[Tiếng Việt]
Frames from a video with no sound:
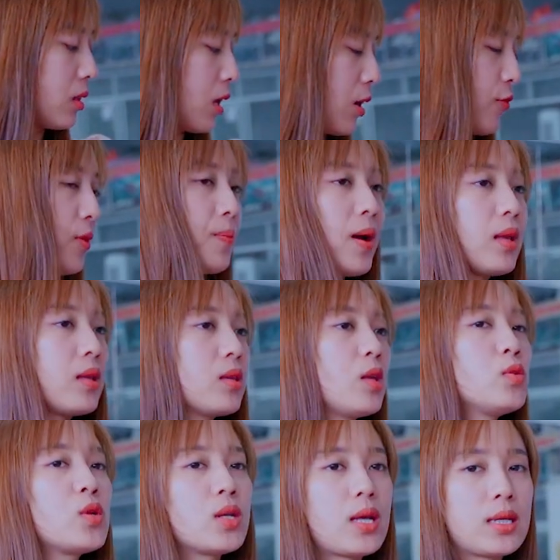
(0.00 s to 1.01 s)
À, phiên bản
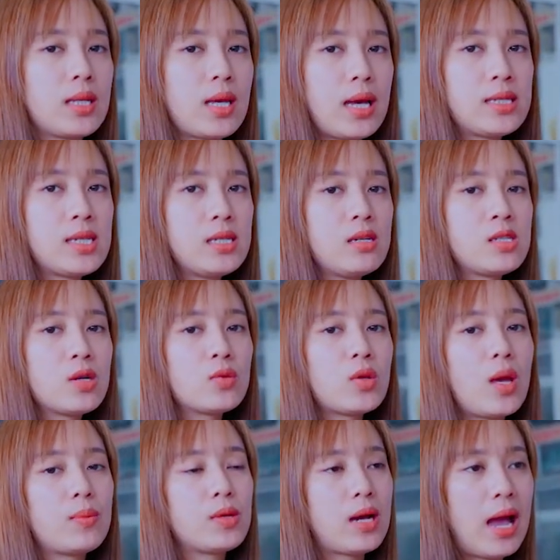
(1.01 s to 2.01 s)
tiêu chuẩn này thì anh chị đưa trước
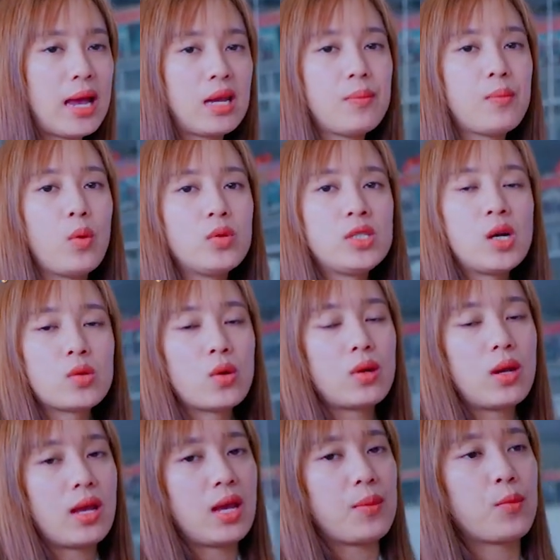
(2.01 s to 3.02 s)
em từ hai đến bốn triệu
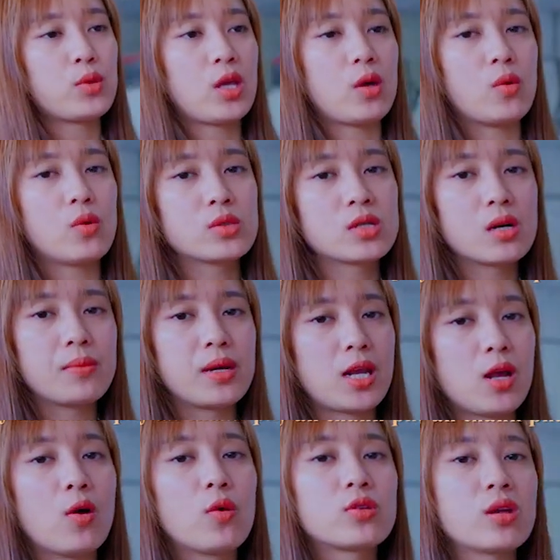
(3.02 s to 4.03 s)
thôi là em có thể hỗ trợ
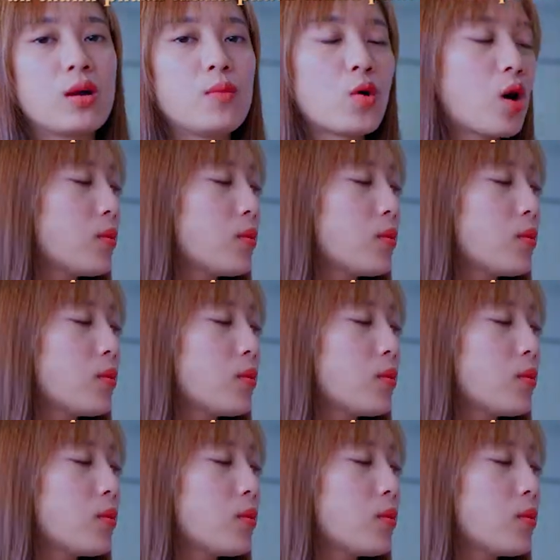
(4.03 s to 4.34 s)
mình lên hồ sơ mua